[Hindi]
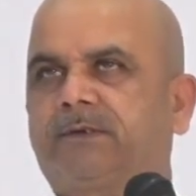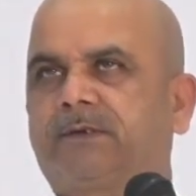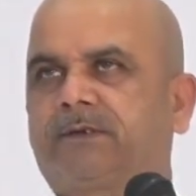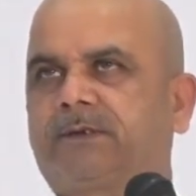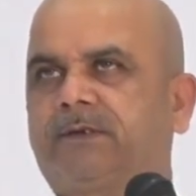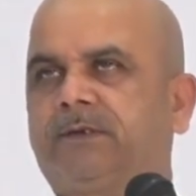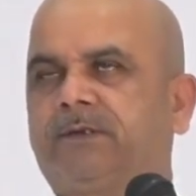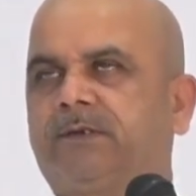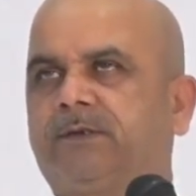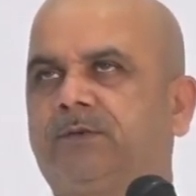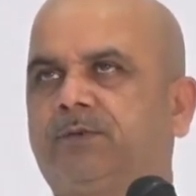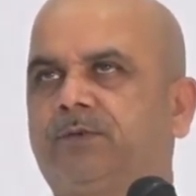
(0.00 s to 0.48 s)

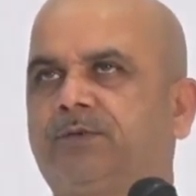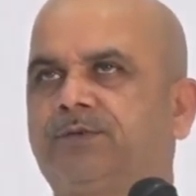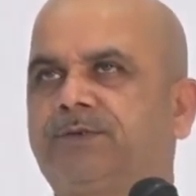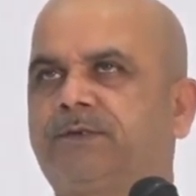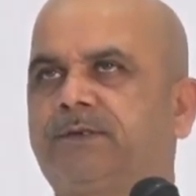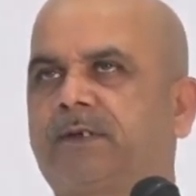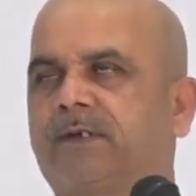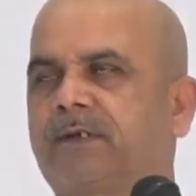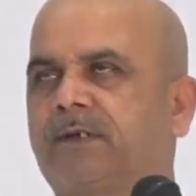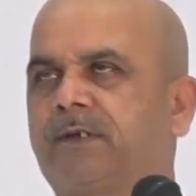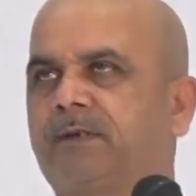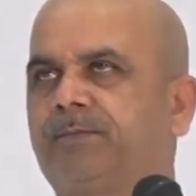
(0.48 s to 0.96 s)
कि उस
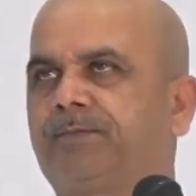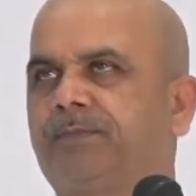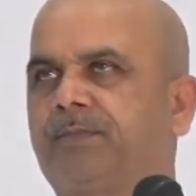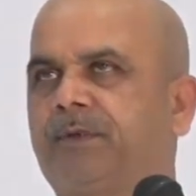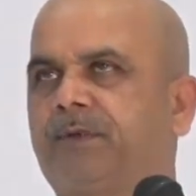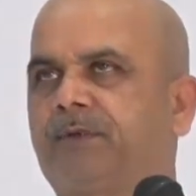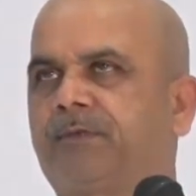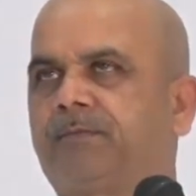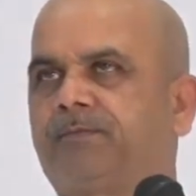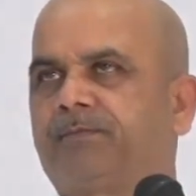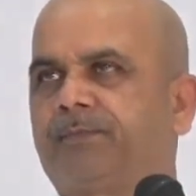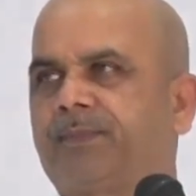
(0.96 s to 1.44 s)
जगह
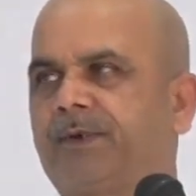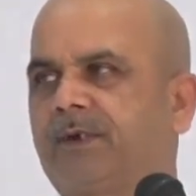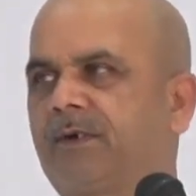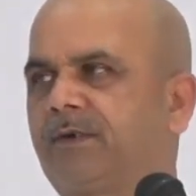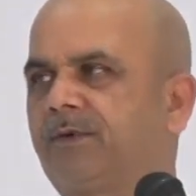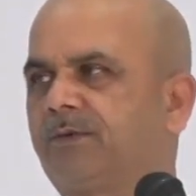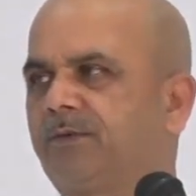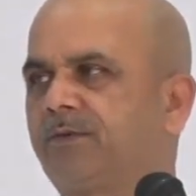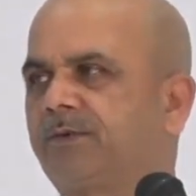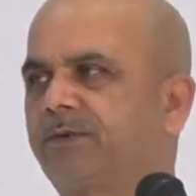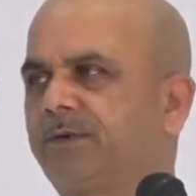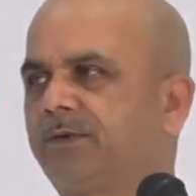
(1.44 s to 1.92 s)
पर
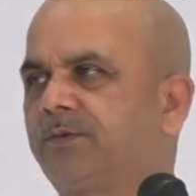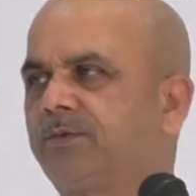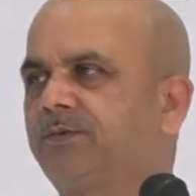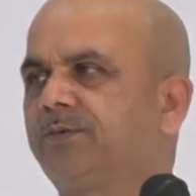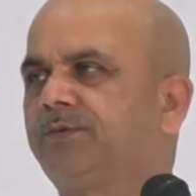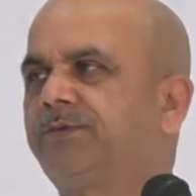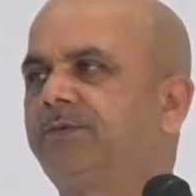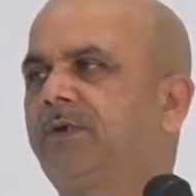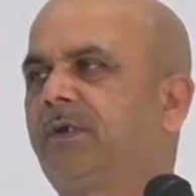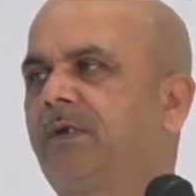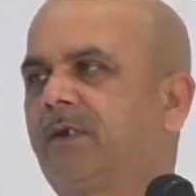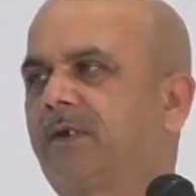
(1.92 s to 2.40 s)
प्राणों की
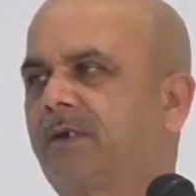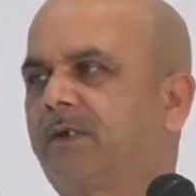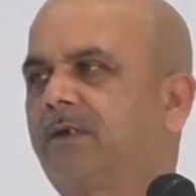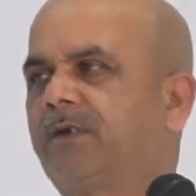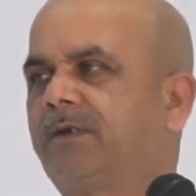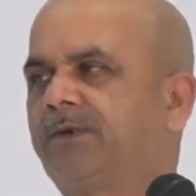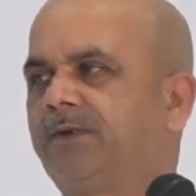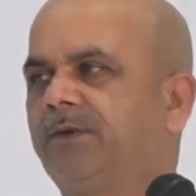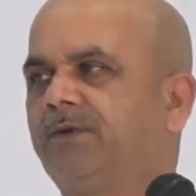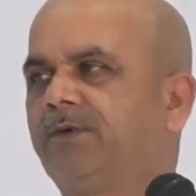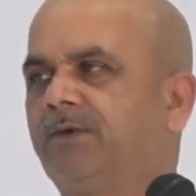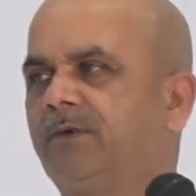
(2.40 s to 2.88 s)
कुछ
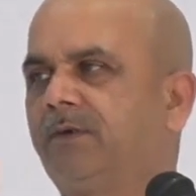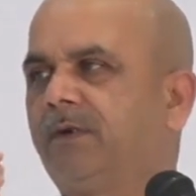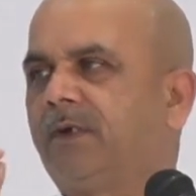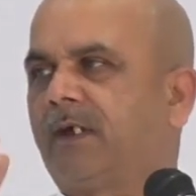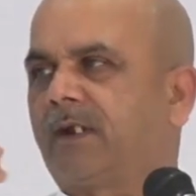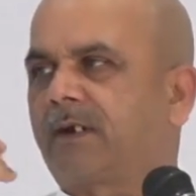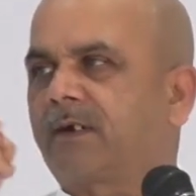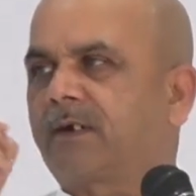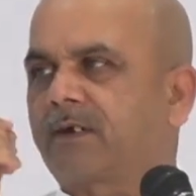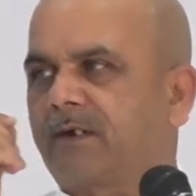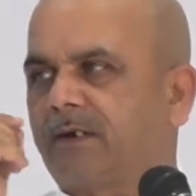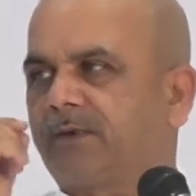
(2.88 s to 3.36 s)
हरकती
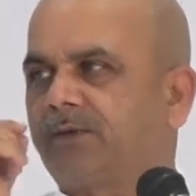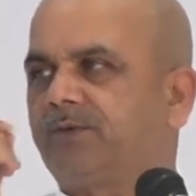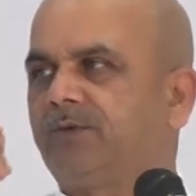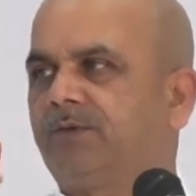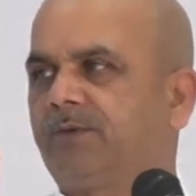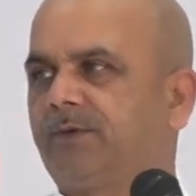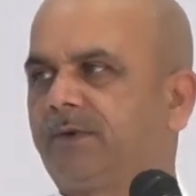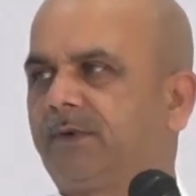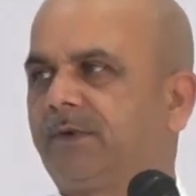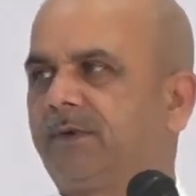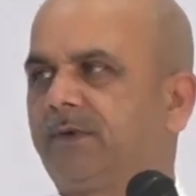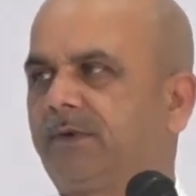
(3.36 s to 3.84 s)
हरकत
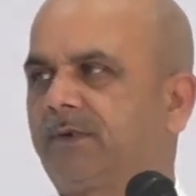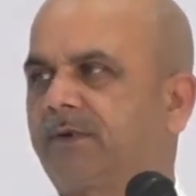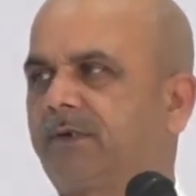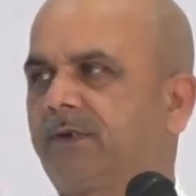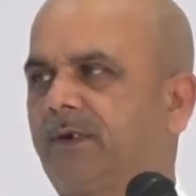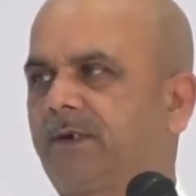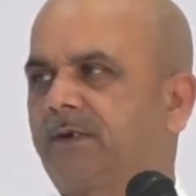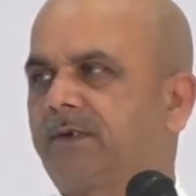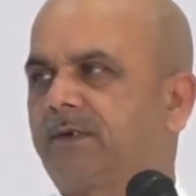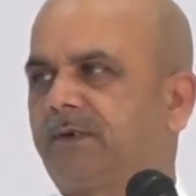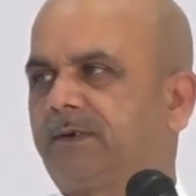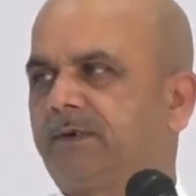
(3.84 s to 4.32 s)
हो रही है
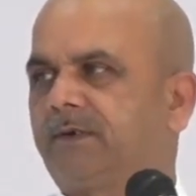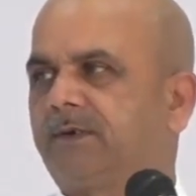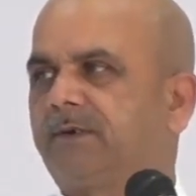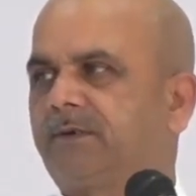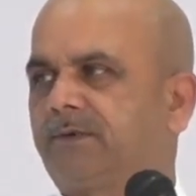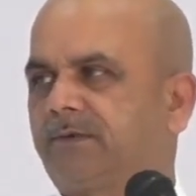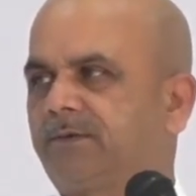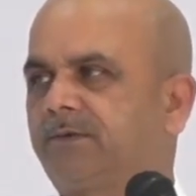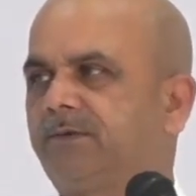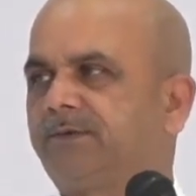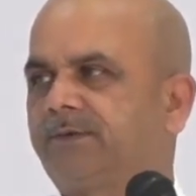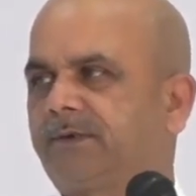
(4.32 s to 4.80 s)
क्या कहने
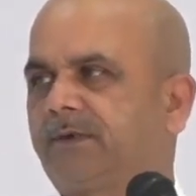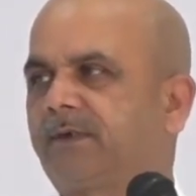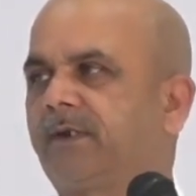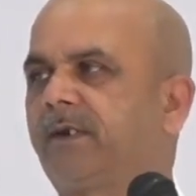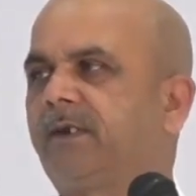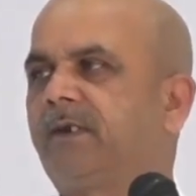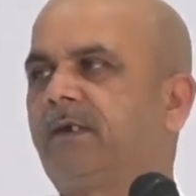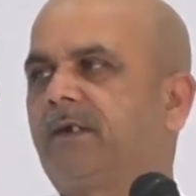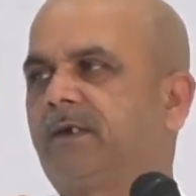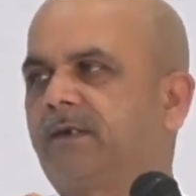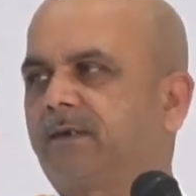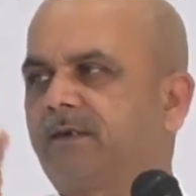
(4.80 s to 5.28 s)
कुछ
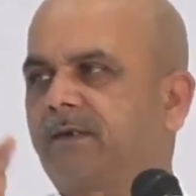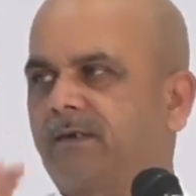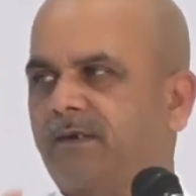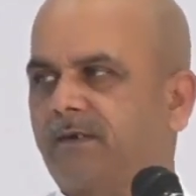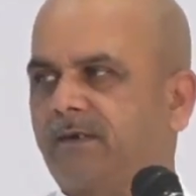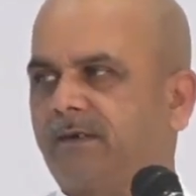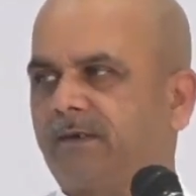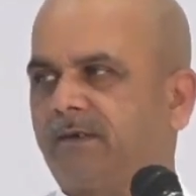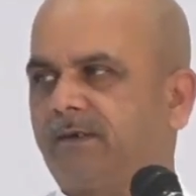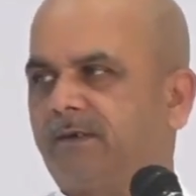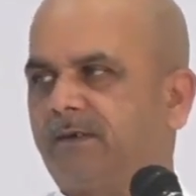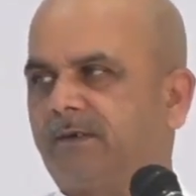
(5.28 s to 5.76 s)
क्रिया कर
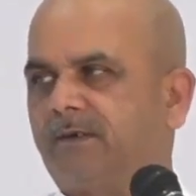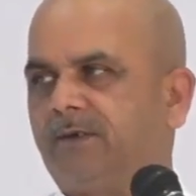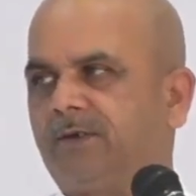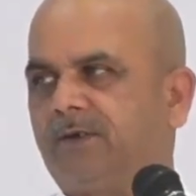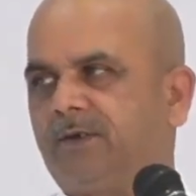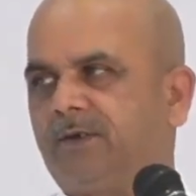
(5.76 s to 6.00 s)
रही है